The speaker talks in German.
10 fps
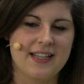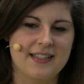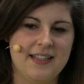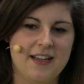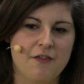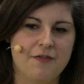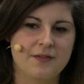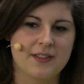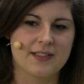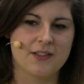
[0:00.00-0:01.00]
dass die auf
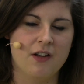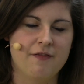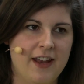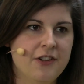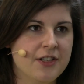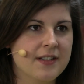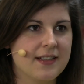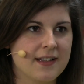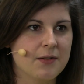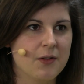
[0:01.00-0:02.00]
das Conventions
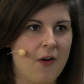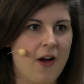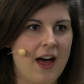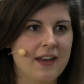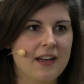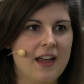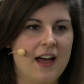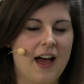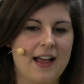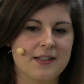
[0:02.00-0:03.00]
dazugehören.
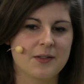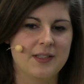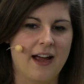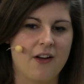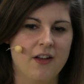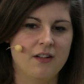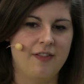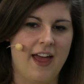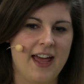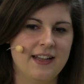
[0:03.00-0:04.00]
Also da können
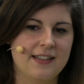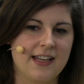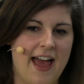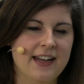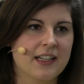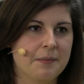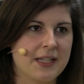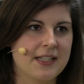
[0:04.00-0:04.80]
Fans Eintritt